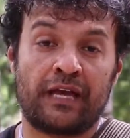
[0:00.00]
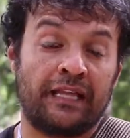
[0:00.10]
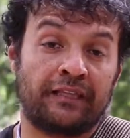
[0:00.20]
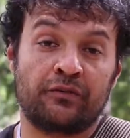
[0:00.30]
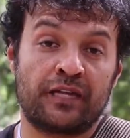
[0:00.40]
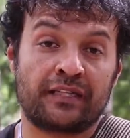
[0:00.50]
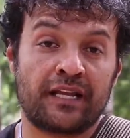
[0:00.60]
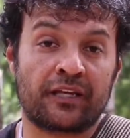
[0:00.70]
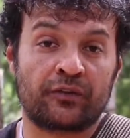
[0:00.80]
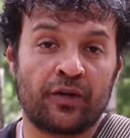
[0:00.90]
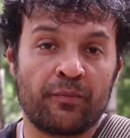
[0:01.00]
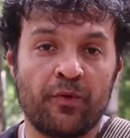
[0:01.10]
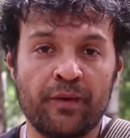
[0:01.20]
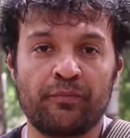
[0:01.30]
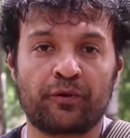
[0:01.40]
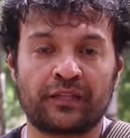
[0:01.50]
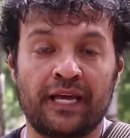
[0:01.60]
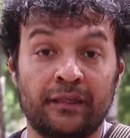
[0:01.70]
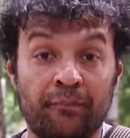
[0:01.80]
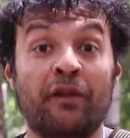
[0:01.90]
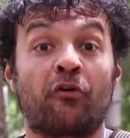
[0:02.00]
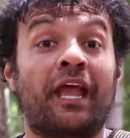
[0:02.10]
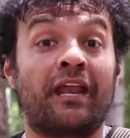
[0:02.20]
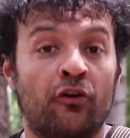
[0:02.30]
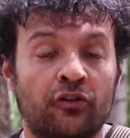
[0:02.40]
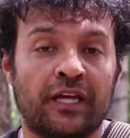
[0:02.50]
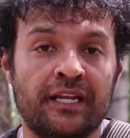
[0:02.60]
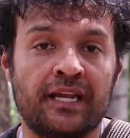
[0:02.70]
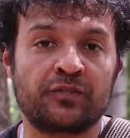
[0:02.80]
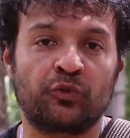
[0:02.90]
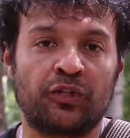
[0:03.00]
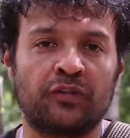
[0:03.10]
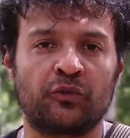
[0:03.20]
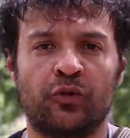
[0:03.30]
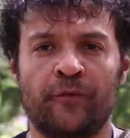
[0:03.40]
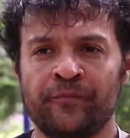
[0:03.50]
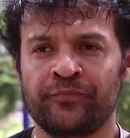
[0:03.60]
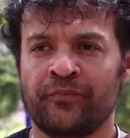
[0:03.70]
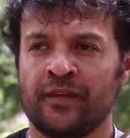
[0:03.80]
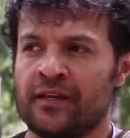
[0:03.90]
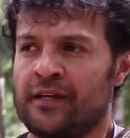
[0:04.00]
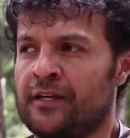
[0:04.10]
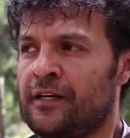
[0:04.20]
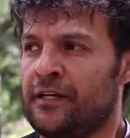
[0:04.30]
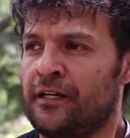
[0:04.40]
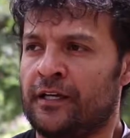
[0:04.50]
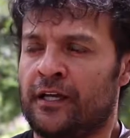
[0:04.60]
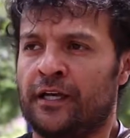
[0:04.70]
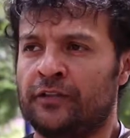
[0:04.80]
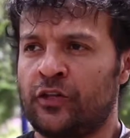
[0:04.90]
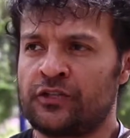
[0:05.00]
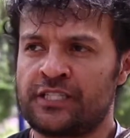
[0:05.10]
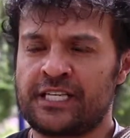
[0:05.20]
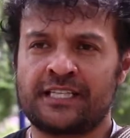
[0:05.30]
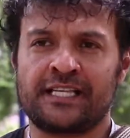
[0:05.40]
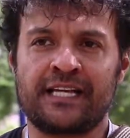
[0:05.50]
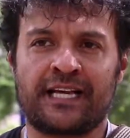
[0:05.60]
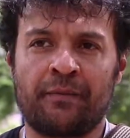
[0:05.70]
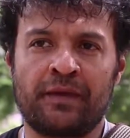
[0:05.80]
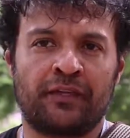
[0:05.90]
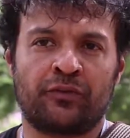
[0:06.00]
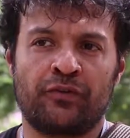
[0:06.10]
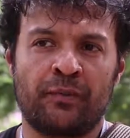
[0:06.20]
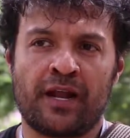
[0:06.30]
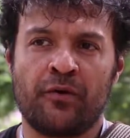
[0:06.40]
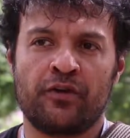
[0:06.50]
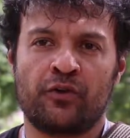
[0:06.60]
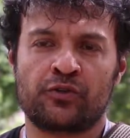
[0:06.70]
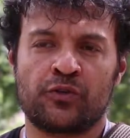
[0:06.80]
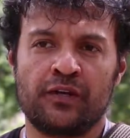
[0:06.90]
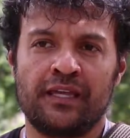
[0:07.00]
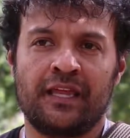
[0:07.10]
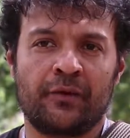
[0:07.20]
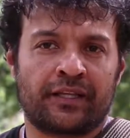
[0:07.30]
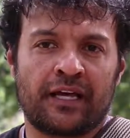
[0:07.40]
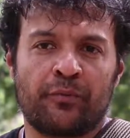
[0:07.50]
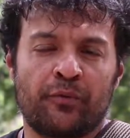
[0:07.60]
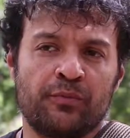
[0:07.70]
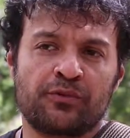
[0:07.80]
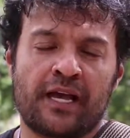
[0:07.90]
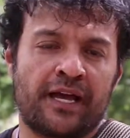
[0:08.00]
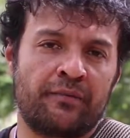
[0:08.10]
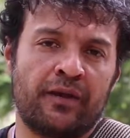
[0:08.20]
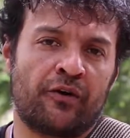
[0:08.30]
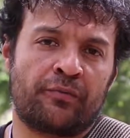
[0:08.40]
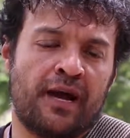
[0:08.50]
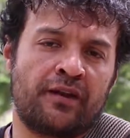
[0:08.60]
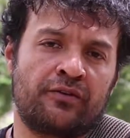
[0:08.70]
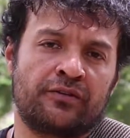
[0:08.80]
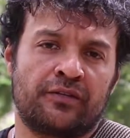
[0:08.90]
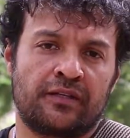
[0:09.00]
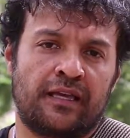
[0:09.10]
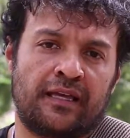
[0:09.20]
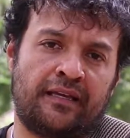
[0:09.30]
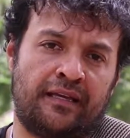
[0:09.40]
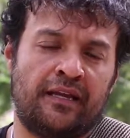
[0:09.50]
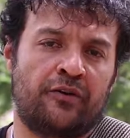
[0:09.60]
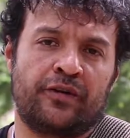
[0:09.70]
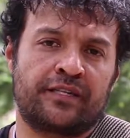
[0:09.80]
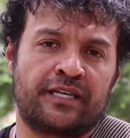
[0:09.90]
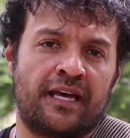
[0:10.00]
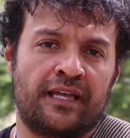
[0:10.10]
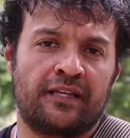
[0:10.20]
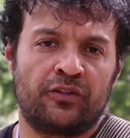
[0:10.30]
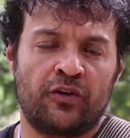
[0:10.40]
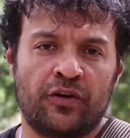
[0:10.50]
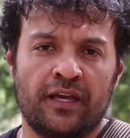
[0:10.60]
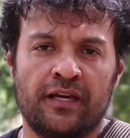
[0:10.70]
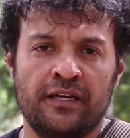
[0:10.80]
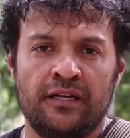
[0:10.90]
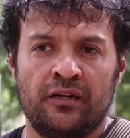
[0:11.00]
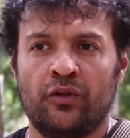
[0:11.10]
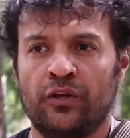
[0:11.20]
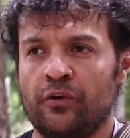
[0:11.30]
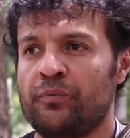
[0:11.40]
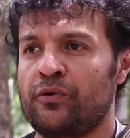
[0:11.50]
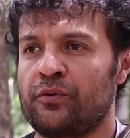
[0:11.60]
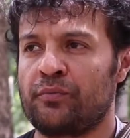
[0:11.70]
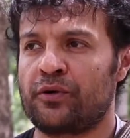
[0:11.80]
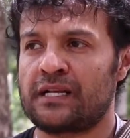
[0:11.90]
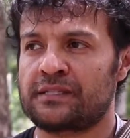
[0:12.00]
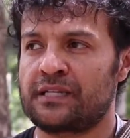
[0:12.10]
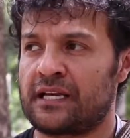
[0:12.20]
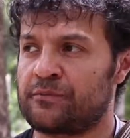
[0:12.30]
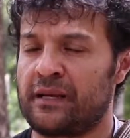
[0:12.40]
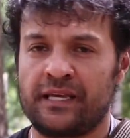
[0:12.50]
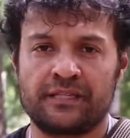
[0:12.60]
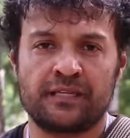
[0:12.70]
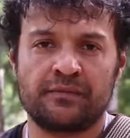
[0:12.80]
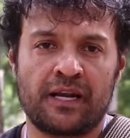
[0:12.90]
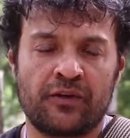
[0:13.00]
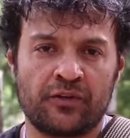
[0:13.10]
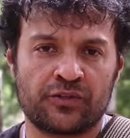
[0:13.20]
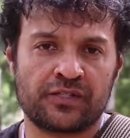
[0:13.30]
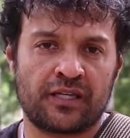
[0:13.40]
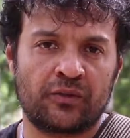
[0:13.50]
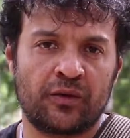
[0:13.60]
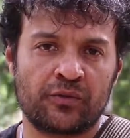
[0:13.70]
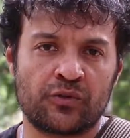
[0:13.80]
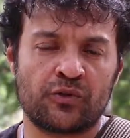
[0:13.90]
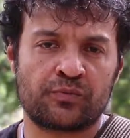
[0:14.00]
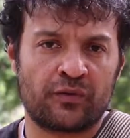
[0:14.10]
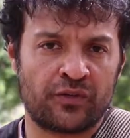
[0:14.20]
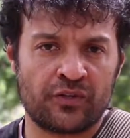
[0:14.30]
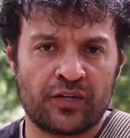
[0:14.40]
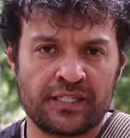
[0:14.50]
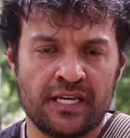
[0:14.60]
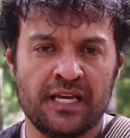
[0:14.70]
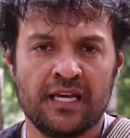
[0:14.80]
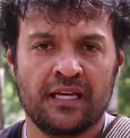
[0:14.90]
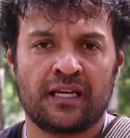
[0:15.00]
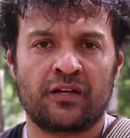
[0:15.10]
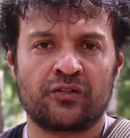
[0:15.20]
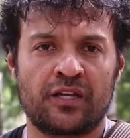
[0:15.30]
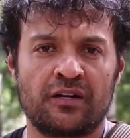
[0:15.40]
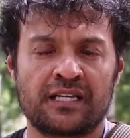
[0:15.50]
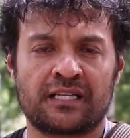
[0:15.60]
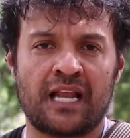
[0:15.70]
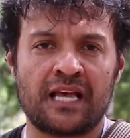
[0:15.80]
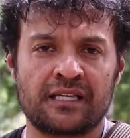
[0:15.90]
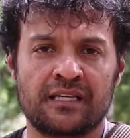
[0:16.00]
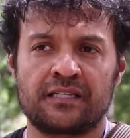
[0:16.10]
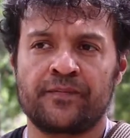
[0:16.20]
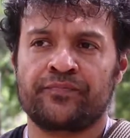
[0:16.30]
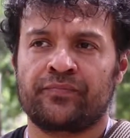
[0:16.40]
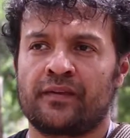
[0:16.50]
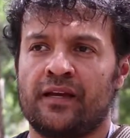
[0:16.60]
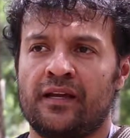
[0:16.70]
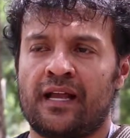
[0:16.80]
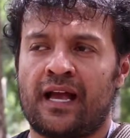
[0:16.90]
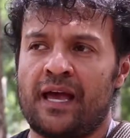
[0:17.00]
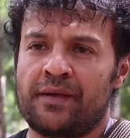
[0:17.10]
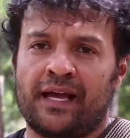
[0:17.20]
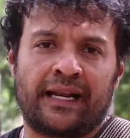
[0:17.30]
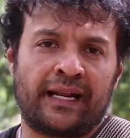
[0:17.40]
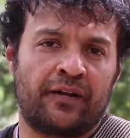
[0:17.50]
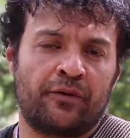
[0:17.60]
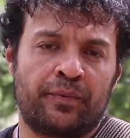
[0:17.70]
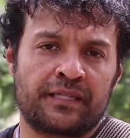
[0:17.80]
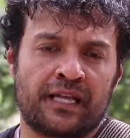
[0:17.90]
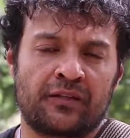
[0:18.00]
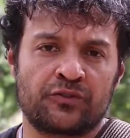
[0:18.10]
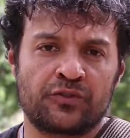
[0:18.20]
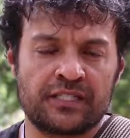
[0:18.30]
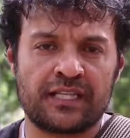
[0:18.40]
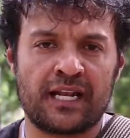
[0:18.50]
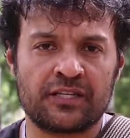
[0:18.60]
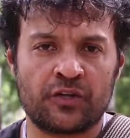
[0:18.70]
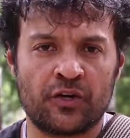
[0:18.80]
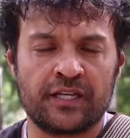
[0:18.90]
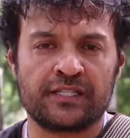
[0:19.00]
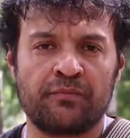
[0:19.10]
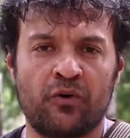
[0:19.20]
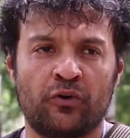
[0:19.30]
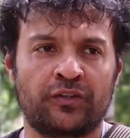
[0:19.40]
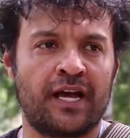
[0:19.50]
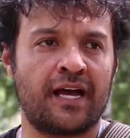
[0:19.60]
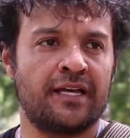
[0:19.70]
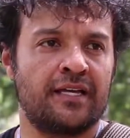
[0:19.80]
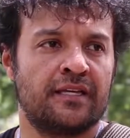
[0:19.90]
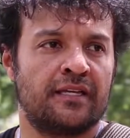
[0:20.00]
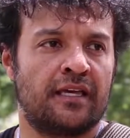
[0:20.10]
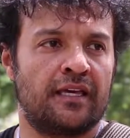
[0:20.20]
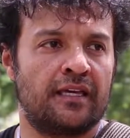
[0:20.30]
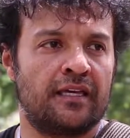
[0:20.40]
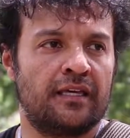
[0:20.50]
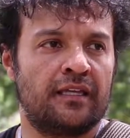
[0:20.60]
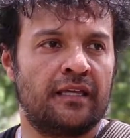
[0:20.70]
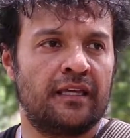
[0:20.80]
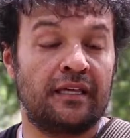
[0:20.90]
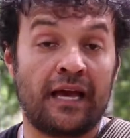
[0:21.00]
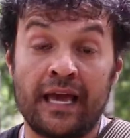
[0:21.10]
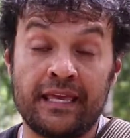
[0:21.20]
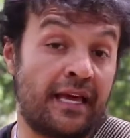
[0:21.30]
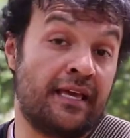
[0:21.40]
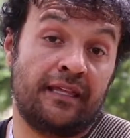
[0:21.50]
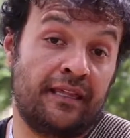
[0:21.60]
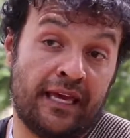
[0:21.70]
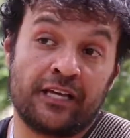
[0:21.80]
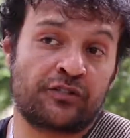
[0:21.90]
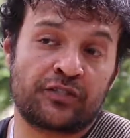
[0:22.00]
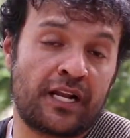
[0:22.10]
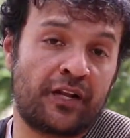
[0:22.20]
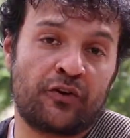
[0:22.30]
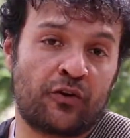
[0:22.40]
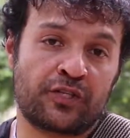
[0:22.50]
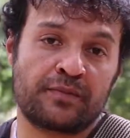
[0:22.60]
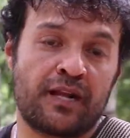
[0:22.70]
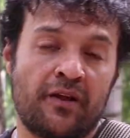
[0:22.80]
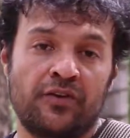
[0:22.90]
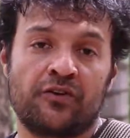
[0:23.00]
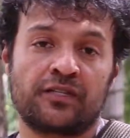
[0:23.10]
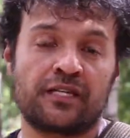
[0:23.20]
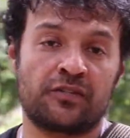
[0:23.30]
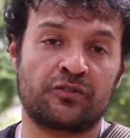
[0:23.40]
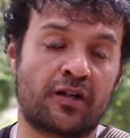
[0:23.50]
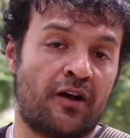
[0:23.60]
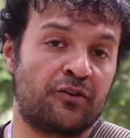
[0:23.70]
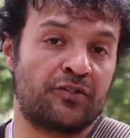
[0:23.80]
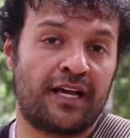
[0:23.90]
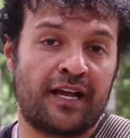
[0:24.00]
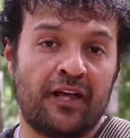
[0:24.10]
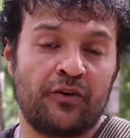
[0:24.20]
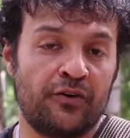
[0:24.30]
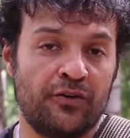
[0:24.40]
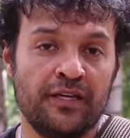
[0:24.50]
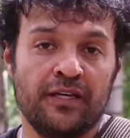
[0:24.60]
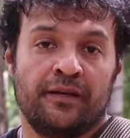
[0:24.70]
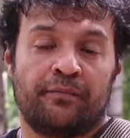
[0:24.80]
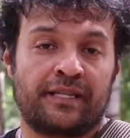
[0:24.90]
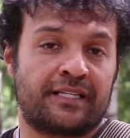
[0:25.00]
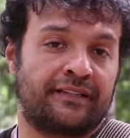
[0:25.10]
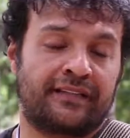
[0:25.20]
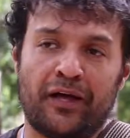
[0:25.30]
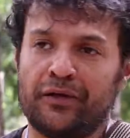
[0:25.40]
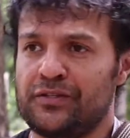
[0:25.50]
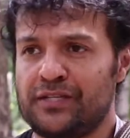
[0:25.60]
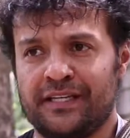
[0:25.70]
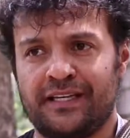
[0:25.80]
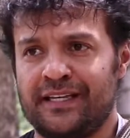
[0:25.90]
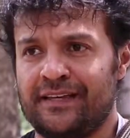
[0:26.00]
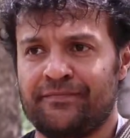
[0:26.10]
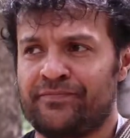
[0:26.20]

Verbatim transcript: gente con una trayectoria muy importante, pero que no tenía su título. Entonces este acercamiento fue maravilloso y de verdad no pudimos caer en mejor mano que, en la Universidad de Antioquia. Lo digo por, las experiencias maravillosas que tuvimos con los profesores que nos dieron las clases, eh, la Academia Guerrero prestando sus instalaciones en Bogotá y, de esto salieron cosas maravillosas. Los trabajos de grado presentados eh,